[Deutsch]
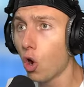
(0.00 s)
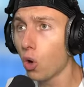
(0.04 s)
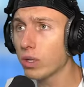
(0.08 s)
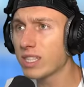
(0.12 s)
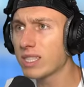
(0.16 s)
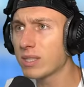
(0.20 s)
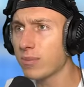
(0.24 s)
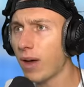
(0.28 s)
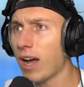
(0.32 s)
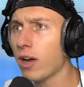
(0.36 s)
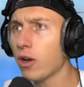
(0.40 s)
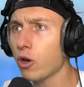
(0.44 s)

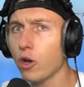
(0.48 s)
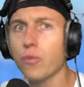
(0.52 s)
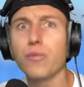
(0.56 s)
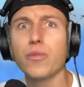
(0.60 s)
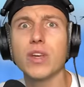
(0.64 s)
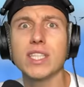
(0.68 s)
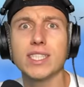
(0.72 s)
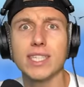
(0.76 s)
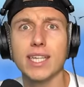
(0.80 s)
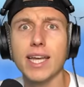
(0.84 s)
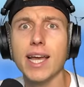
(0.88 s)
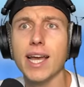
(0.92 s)
Und zwar können
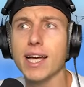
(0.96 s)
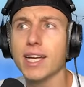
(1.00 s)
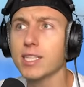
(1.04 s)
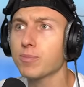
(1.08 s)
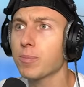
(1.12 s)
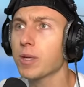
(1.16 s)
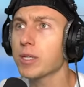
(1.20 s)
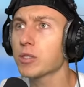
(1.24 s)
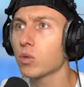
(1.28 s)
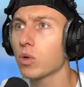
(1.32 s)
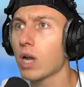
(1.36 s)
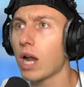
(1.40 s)
wir jetzt hier
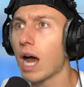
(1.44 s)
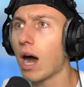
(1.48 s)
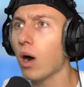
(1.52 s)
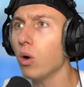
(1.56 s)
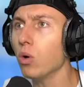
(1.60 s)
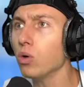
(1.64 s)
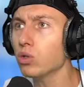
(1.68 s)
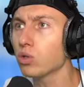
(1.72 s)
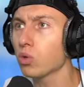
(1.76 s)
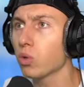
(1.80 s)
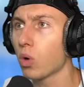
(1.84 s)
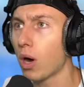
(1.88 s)
erstmal so ein
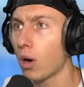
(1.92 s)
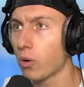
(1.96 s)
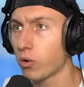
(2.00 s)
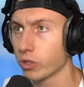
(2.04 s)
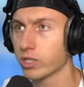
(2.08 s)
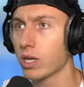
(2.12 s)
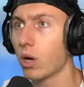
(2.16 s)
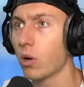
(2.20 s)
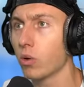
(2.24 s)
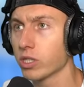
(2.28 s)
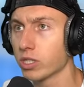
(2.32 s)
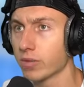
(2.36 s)

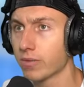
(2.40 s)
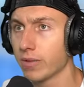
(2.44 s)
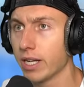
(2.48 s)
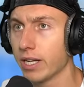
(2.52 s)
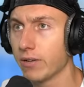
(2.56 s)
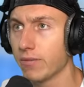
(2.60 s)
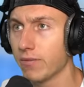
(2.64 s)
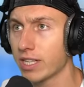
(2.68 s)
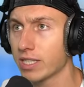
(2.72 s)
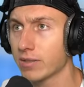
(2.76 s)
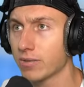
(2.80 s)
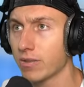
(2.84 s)
Autohaus
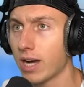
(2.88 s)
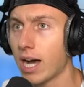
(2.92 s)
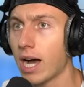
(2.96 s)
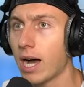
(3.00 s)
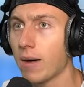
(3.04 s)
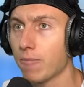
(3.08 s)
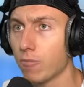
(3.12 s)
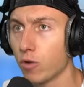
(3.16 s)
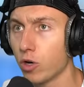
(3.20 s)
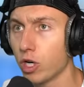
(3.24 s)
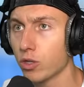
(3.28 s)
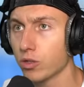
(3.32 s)
auswählen, was wir
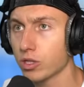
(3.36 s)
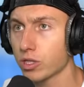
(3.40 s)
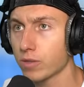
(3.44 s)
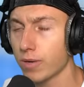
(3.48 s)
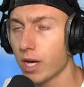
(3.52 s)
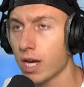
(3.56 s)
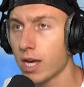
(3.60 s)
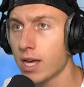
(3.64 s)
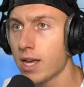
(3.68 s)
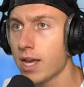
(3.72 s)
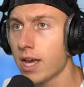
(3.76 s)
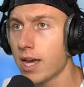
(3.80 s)
haben wollen. Und
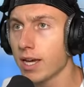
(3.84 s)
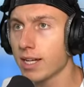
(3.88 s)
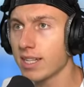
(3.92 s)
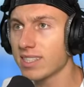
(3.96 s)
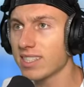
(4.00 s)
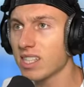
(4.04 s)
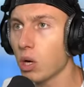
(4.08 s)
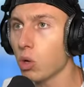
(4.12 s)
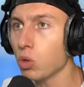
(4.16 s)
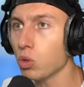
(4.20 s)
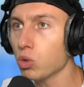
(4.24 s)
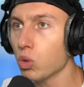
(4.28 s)
zwar
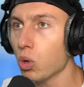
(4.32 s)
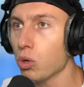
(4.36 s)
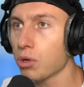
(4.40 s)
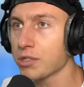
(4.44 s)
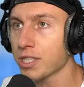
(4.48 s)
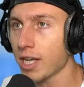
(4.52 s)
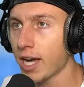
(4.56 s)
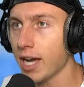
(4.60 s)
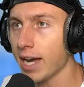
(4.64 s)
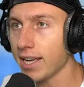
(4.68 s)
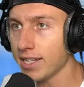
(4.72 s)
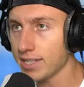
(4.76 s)
das
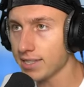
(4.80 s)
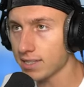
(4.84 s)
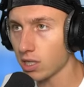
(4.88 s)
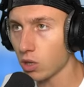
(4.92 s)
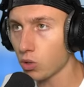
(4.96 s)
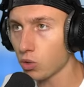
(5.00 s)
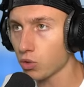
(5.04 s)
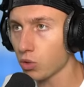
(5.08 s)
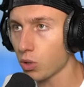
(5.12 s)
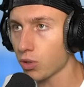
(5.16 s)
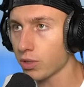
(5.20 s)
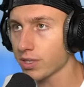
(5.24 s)
Autohaus 1,
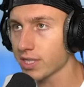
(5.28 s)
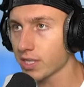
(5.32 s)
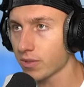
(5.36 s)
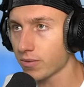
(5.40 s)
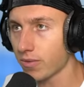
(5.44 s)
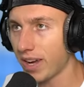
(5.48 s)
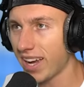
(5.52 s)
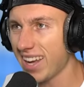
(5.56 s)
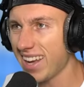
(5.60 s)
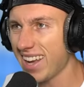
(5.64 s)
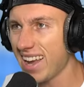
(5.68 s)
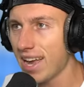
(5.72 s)
Autohaus
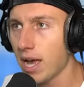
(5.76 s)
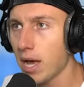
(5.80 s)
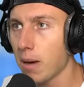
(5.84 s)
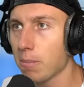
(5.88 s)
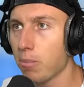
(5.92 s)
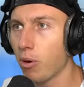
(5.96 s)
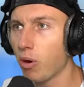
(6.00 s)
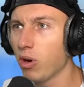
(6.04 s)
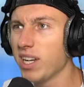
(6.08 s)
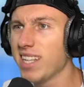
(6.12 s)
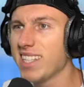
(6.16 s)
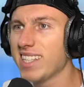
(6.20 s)
2,
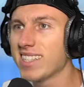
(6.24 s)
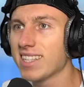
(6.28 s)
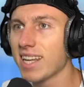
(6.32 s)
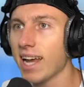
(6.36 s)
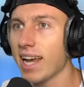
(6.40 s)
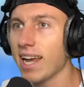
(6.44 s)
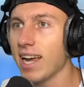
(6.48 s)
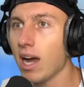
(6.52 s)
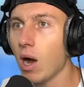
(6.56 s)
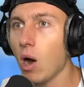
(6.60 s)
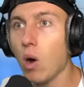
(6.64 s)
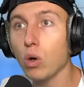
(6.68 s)

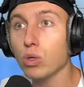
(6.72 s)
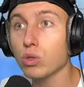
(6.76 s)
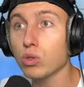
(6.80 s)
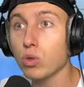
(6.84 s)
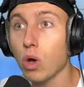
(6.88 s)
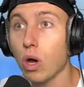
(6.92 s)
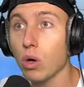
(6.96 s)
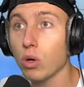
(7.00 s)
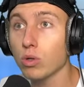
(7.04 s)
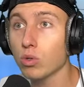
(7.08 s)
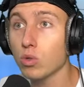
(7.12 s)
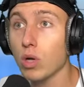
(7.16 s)

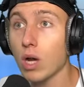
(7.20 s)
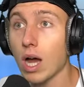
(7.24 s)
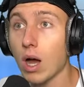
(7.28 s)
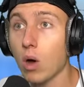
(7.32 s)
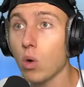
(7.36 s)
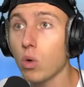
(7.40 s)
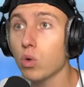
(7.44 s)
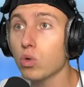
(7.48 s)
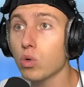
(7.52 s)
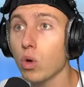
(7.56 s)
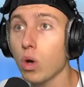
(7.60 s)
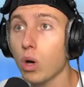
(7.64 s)
Polizeiautohaus oder
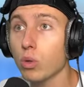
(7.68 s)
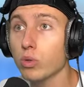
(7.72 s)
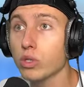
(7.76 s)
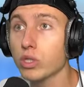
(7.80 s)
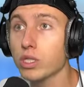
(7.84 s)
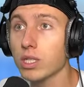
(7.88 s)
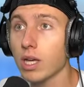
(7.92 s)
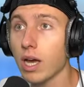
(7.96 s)
Autohaus